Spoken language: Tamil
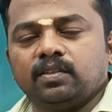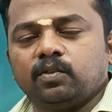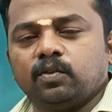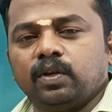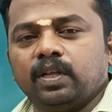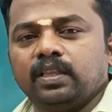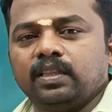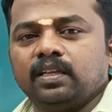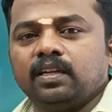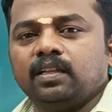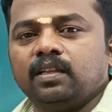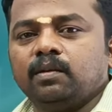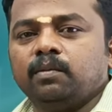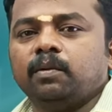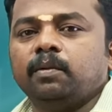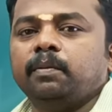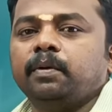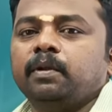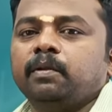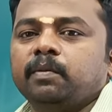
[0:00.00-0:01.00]
ஸோ லென்த்ன்றதை
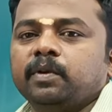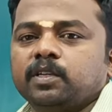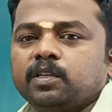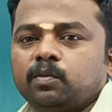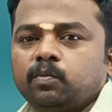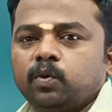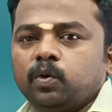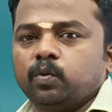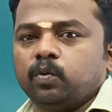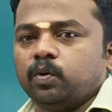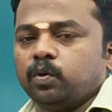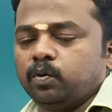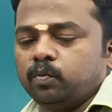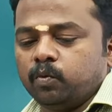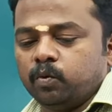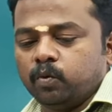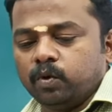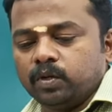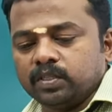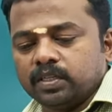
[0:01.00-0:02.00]
நம்ம வெளியே மெஷர் பண்ணுவோம்
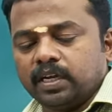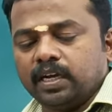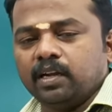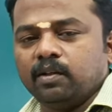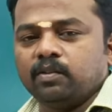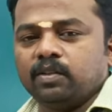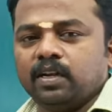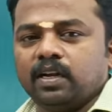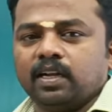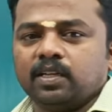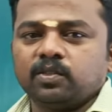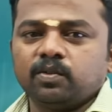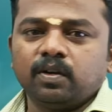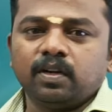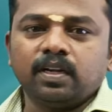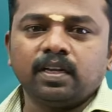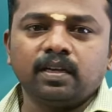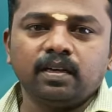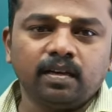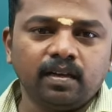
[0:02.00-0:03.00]
இப்போ ஒரு சைடில் வந்து நான் என்ன
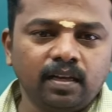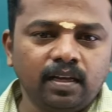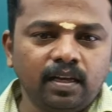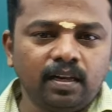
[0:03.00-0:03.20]
சொல்கிறேன்